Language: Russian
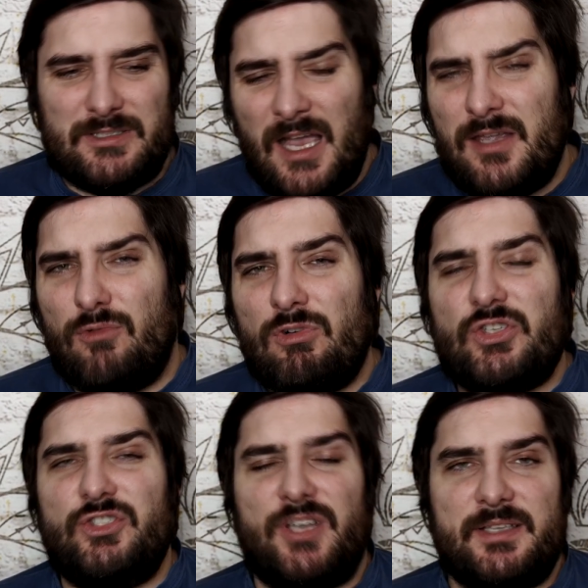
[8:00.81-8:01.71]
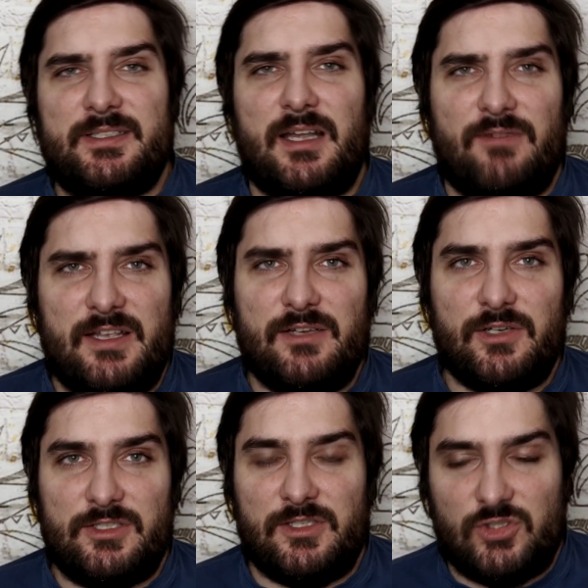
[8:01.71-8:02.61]
ранее очень часто
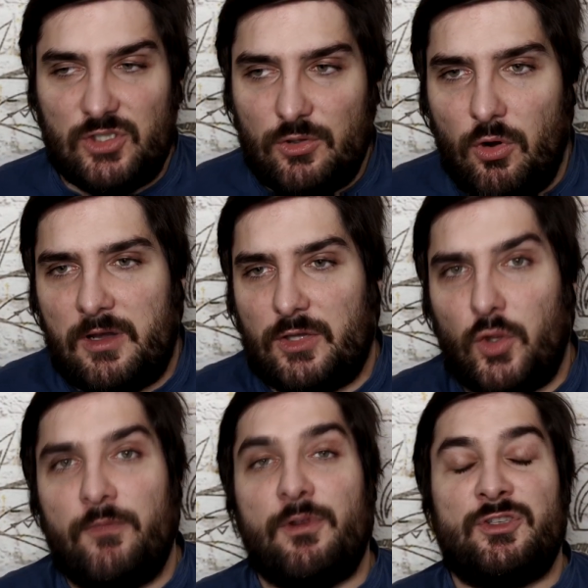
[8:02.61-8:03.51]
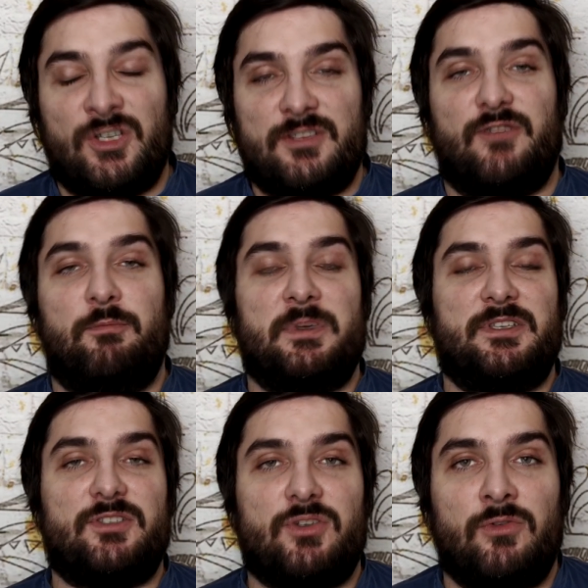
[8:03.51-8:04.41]
отводилась Жиго, который включался в
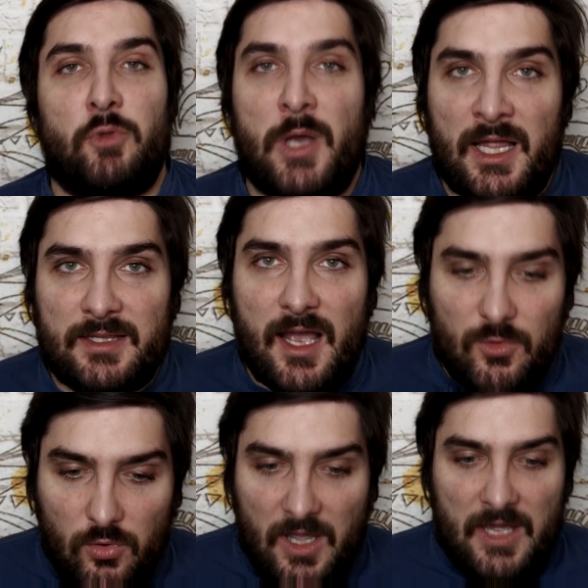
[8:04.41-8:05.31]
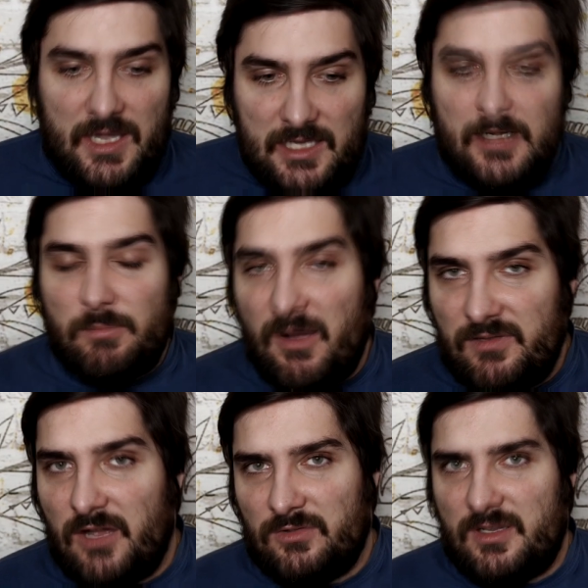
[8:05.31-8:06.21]
позиционную атаку и
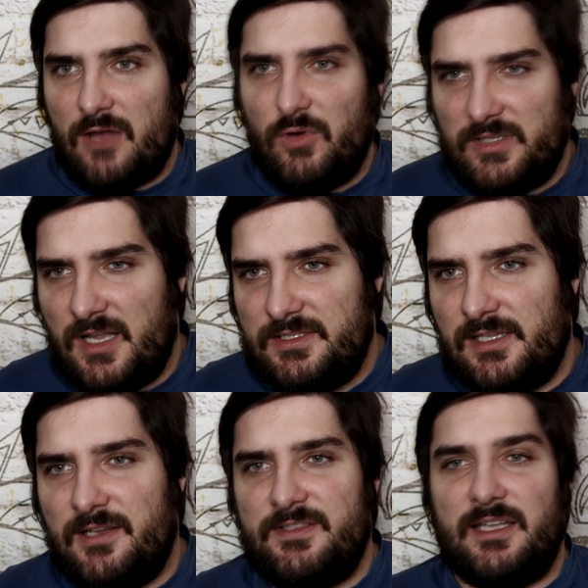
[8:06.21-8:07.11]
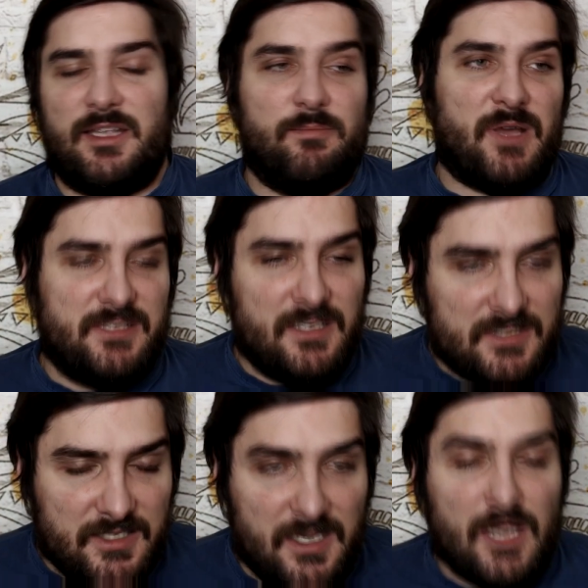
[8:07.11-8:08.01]
добавлял на какой-то отдельной взятые
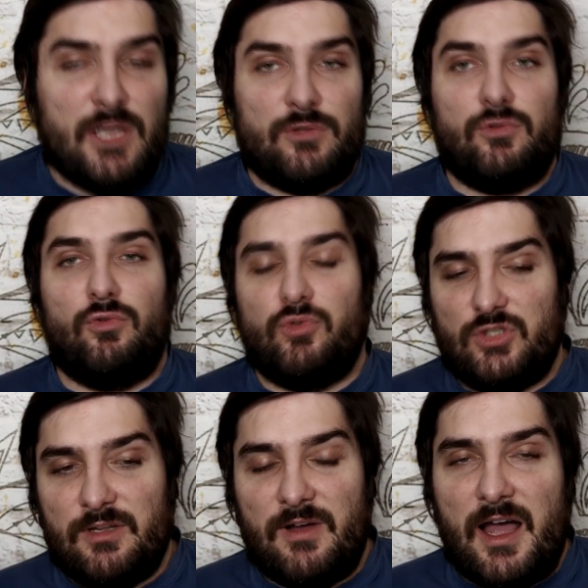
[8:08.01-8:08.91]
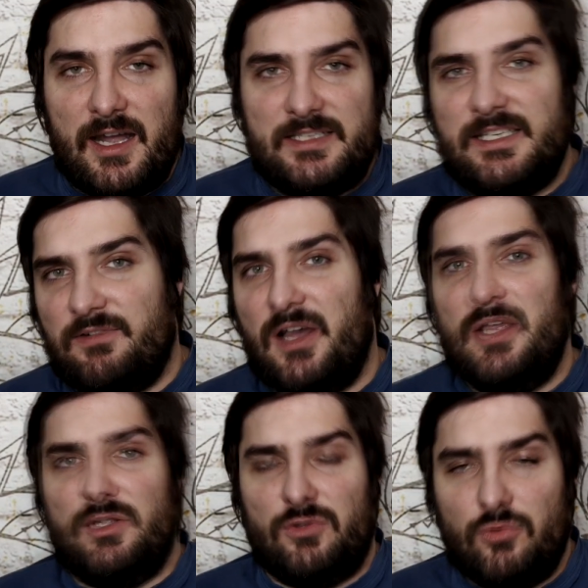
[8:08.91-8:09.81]
позиции нужного актива,
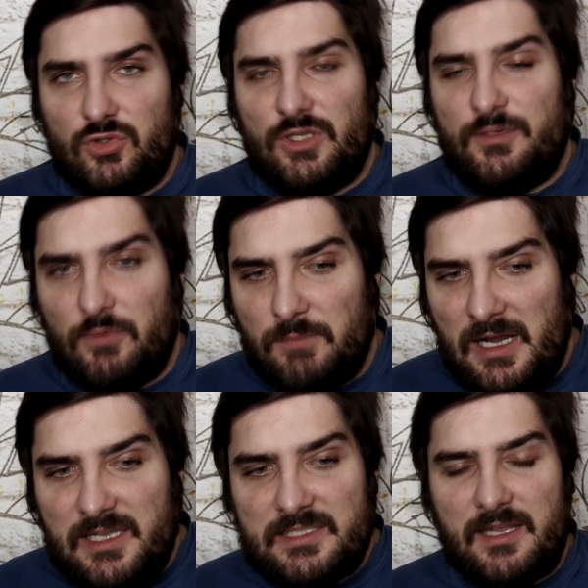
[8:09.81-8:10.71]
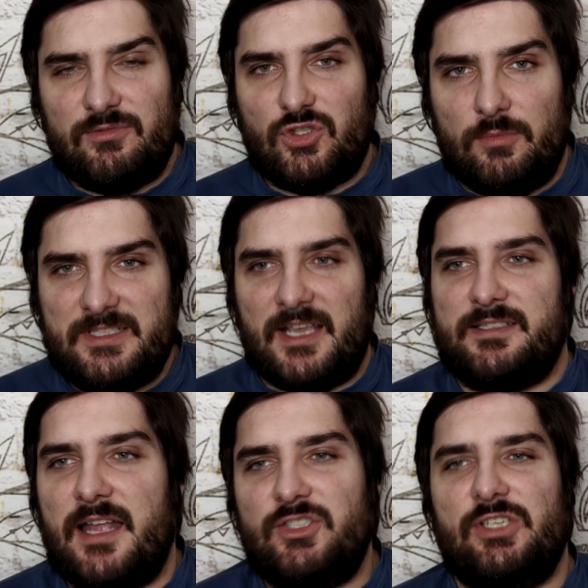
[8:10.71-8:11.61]
нужных футболистов, чтобы
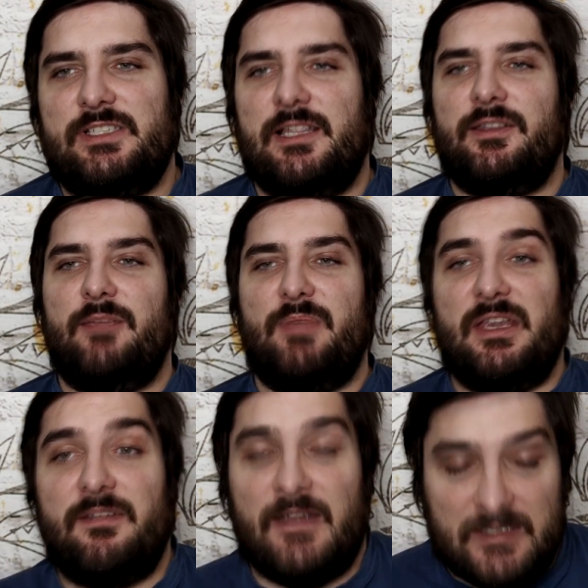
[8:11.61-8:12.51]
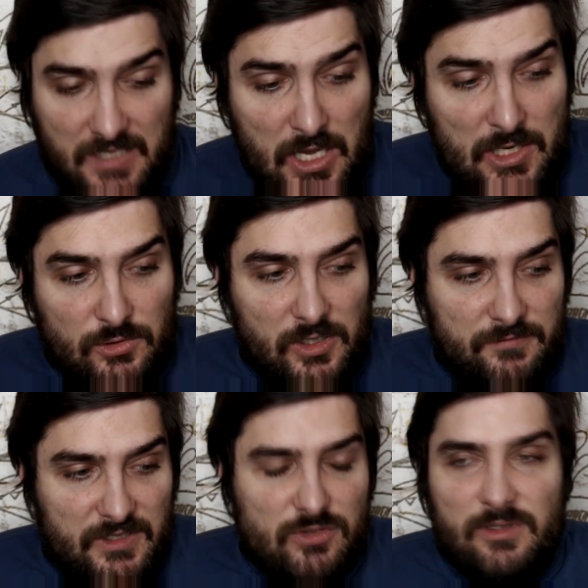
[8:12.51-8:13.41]
создать численный перевес. Но ну
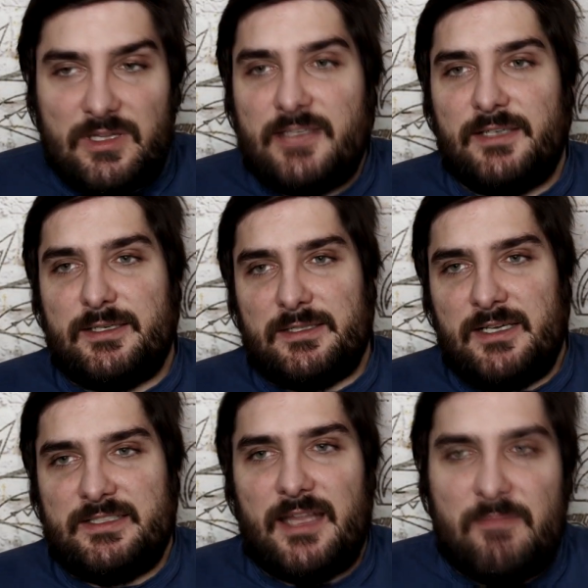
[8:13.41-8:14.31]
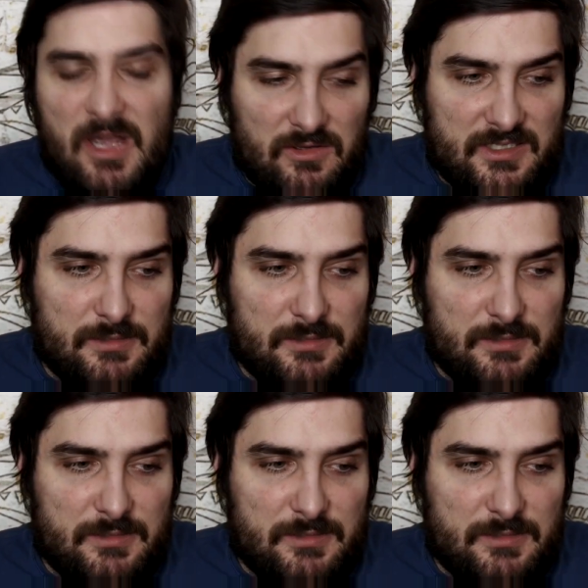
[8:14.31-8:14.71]
и в результате красно-белые